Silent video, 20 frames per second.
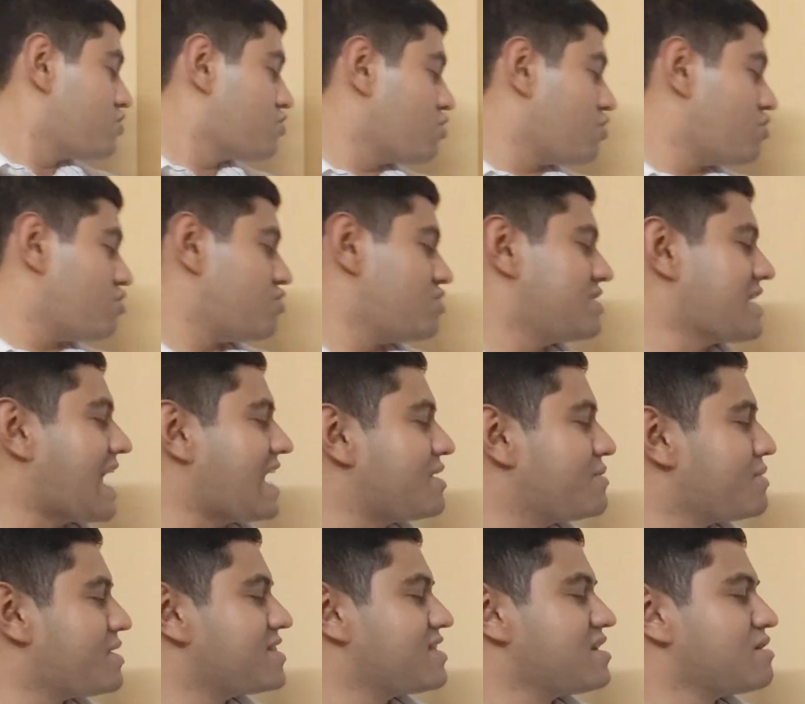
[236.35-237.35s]
তো
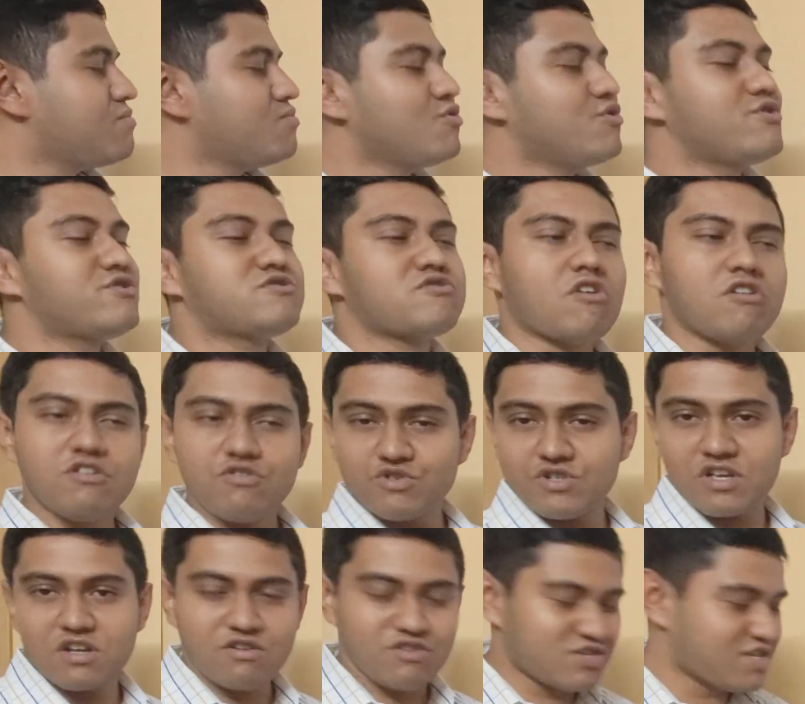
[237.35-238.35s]
নারীবাদের মূল
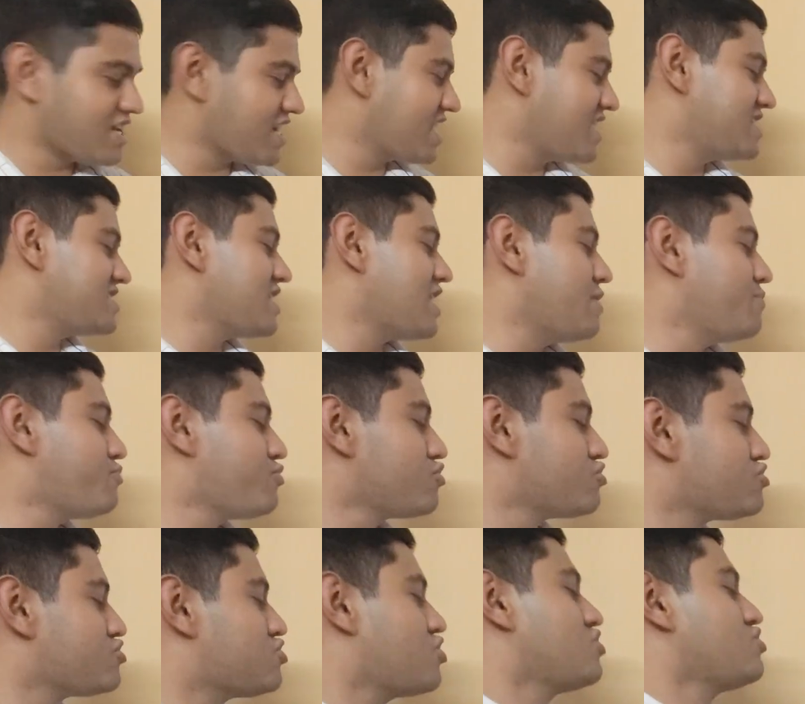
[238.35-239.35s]
সলিউশন হচ্ছে গিয়ে যে এই
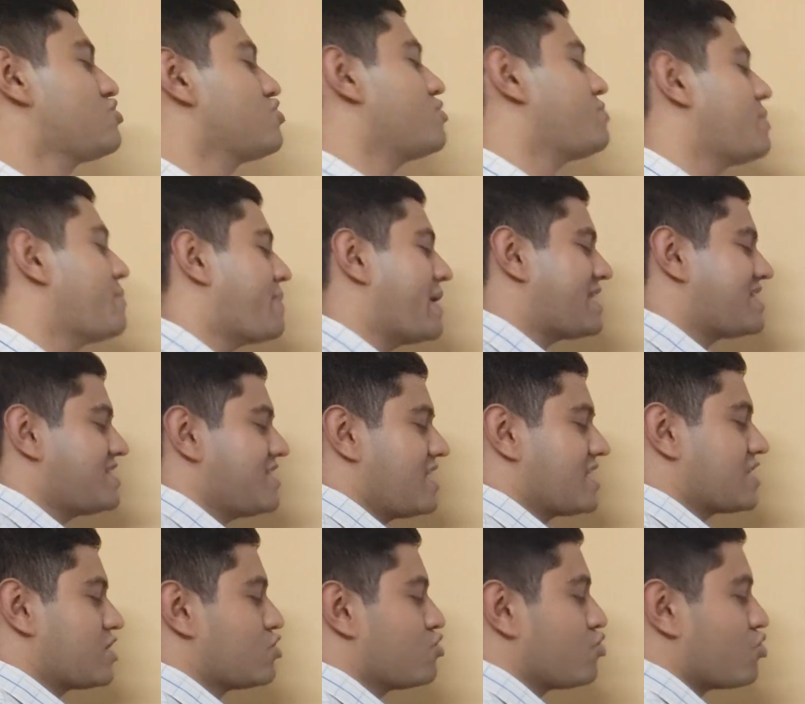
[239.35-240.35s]
পুরুষতন্ত্র বা
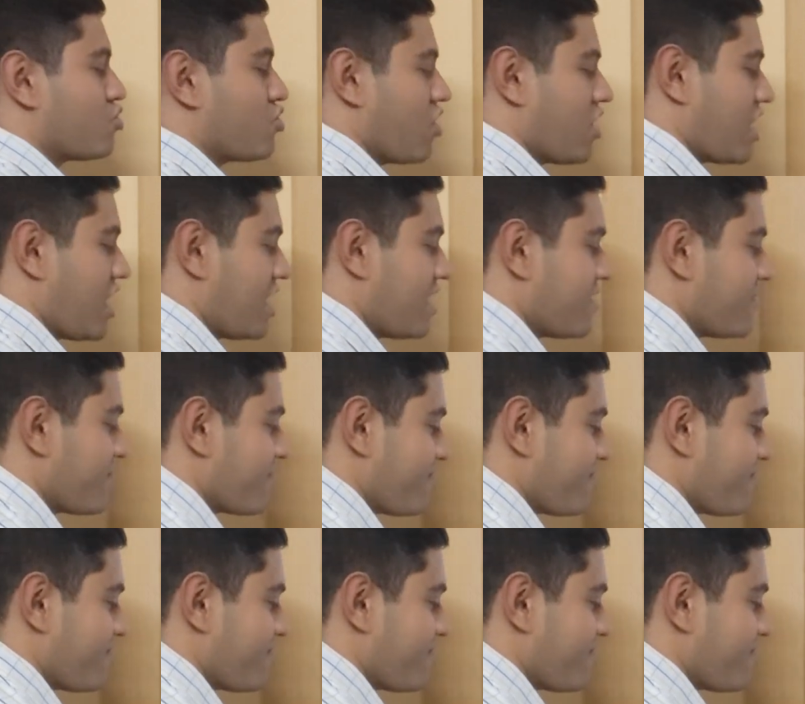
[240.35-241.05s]
প্যাট্রিয়ার্কি দূর করা